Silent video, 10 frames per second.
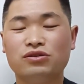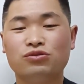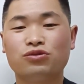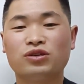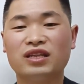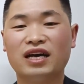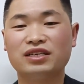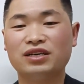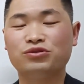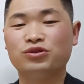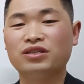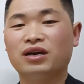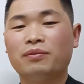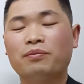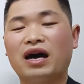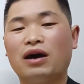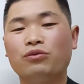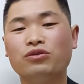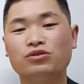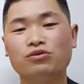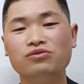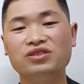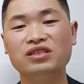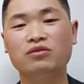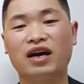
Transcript: 如果说大家觉得马握中心的